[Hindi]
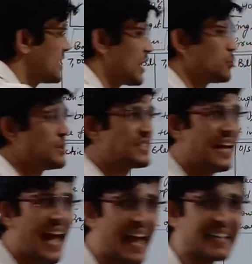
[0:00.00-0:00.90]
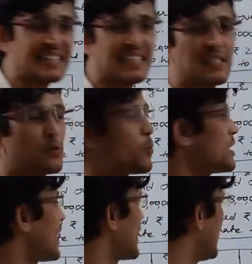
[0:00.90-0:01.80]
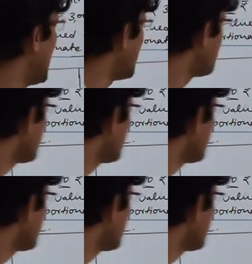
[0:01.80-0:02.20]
थाउजेंड से एक्सेस शो किया गया है